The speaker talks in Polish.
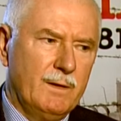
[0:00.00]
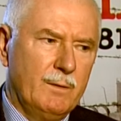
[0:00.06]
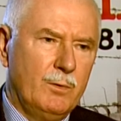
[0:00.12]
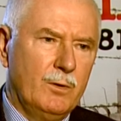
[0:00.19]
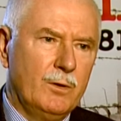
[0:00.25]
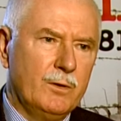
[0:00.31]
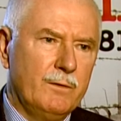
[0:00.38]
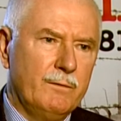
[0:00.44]
no
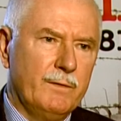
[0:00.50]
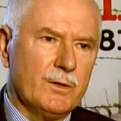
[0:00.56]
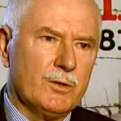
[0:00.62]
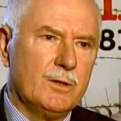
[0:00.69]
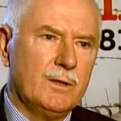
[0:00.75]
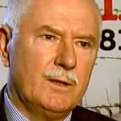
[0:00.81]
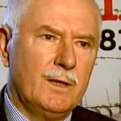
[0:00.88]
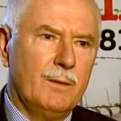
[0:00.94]
bo oni
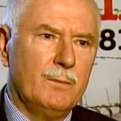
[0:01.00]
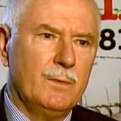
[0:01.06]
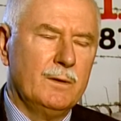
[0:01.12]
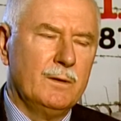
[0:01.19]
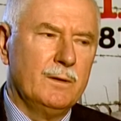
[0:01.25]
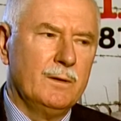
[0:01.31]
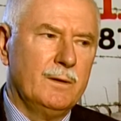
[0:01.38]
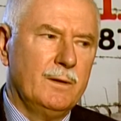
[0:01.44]
weszli tam
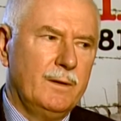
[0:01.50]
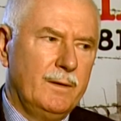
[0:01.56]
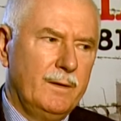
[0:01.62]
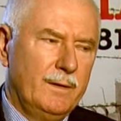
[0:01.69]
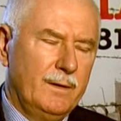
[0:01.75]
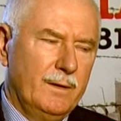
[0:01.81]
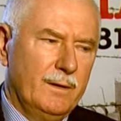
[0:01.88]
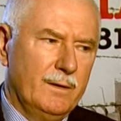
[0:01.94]

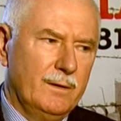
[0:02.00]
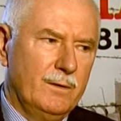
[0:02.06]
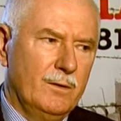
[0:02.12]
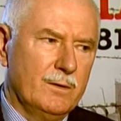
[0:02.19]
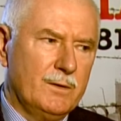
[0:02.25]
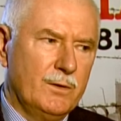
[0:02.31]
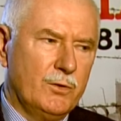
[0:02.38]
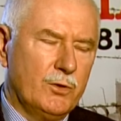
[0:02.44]
e, e,
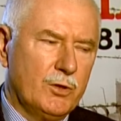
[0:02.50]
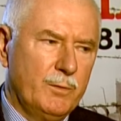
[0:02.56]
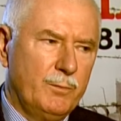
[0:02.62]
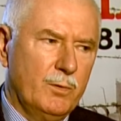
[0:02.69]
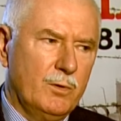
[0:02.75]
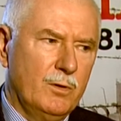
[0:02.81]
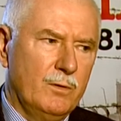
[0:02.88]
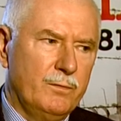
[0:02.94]
dosyć
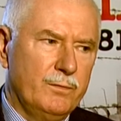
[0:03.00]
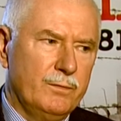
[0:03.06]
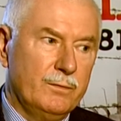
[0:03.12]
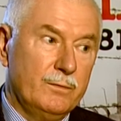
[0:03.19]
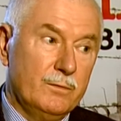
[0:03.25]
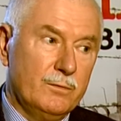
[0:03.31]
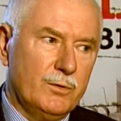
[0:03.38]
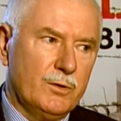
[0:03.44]
szybko,
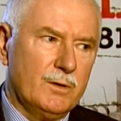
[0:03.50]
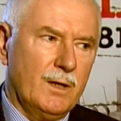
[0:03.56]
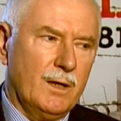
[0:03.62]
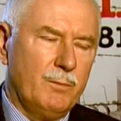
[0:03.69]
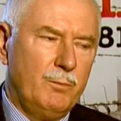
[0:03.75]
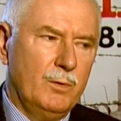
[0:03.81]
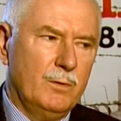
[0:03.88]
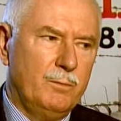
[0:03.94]
już tak
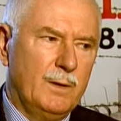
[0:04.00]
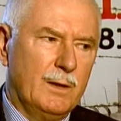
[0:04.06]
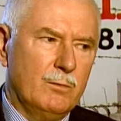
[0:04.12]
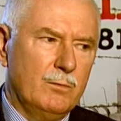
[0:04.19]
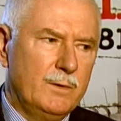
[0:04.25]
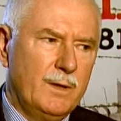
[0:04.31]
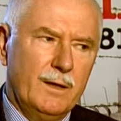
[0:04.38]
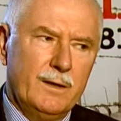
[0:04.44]
po paru
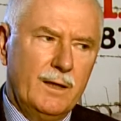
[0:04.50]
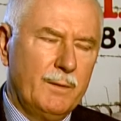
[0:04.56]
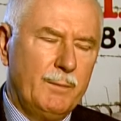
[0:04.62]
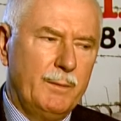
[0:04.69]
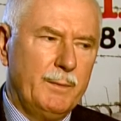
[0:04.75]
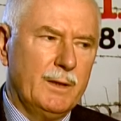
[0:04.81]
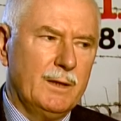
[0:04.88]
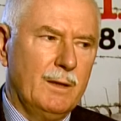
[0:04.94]
dniach, ja nie
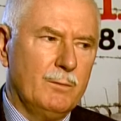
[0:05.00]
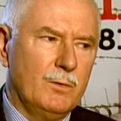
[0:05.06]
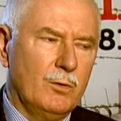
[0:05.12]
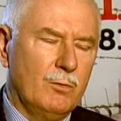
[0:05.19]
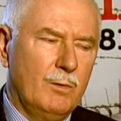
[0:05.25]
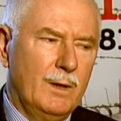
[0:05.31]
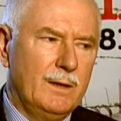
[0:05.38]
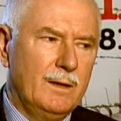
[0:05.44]
pamiętam
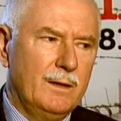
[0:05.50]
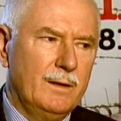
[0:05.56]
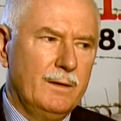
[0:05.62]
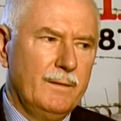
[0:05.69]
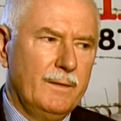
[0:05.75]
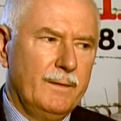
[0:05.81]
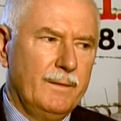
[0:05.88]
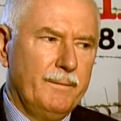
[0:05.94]
dokładnie,
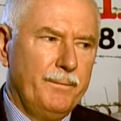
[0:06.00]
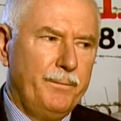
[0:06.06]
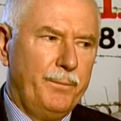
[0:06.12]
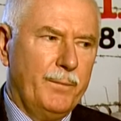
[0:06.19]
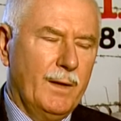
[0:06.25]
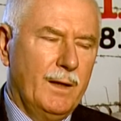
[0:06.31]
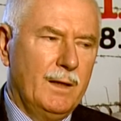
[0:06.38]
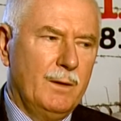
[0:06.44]

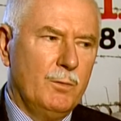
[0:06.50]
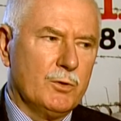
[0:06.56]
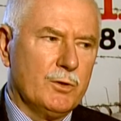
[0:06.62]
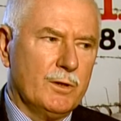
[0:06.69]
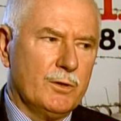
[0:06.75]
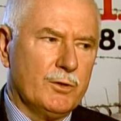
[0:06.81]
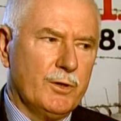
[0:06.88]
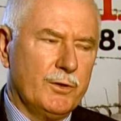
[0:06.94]
ale
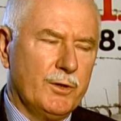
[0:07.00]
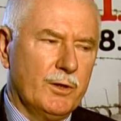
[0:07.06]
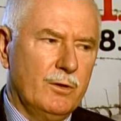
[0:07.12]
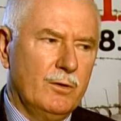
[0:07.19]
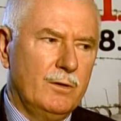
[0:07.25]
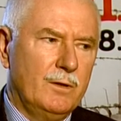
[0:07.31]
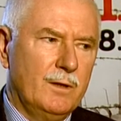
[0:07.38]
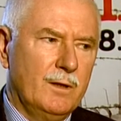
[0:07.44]
może
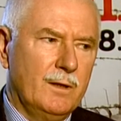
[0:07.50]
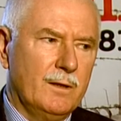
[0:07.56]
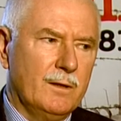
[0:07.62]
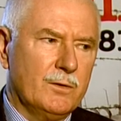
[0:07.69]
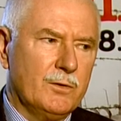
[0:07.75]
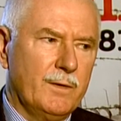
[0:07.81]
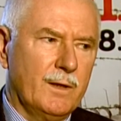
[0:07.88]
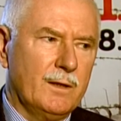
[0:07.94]
trzeciego dnia,
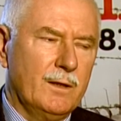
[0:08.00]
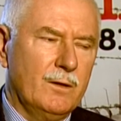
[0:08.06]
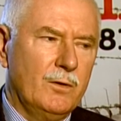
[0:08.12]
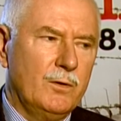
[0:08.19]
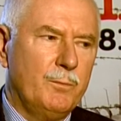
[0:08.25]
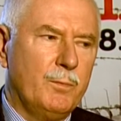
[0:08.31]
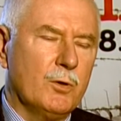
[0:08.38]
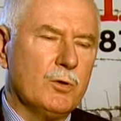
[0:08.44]
czwartego
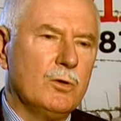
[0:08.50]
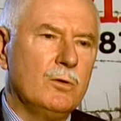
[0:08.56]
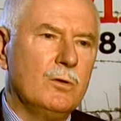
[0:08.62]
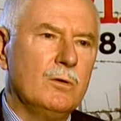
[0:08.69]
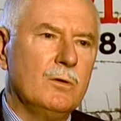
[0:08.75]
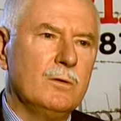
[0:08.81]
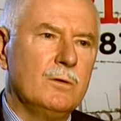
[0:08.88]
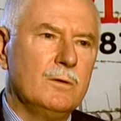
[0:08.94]
i
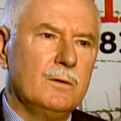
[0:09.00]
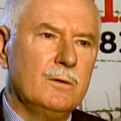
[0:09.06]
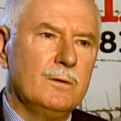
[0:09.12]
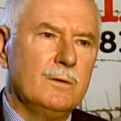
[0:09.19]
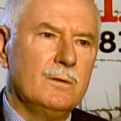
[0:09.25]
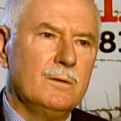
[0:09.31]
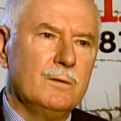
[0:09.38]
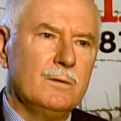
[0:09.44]
proszono
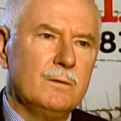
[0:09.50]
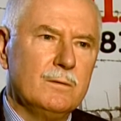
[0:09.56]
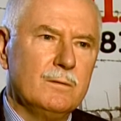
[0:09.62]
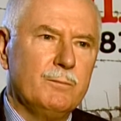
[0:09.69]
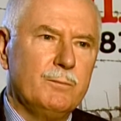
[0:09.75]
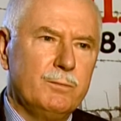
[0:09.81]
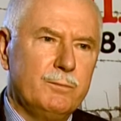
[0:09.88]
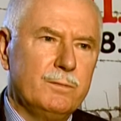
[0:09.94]

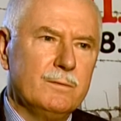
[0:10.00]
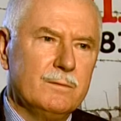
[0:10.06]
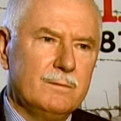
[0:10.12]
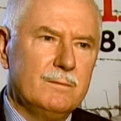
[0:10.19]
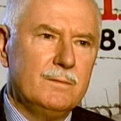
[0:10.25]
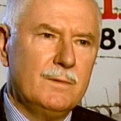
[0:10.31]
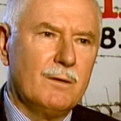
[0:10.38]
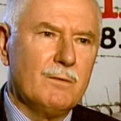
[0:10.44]
e,
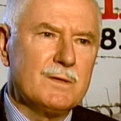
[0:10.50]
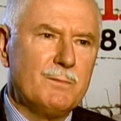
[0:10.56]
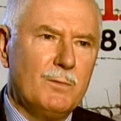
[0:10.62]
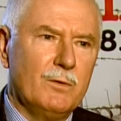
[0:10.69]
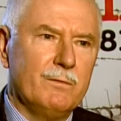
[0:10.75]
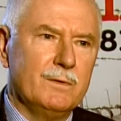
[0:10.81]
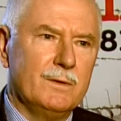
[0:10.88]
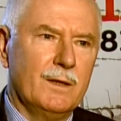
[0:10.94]
na
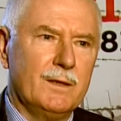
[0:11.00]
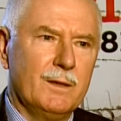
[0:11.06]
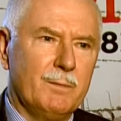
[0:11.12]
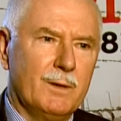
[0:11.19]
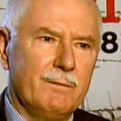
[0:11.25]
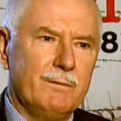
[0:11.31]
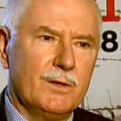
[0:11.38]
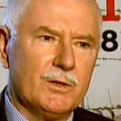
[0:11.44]
rozmowy takie,
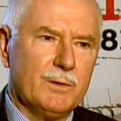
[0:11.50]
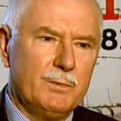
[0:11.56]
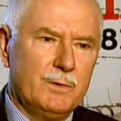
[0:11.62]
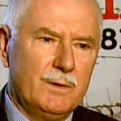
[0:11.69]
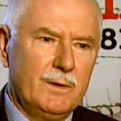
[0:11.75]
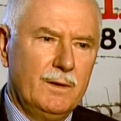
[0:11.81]
prawda, żeby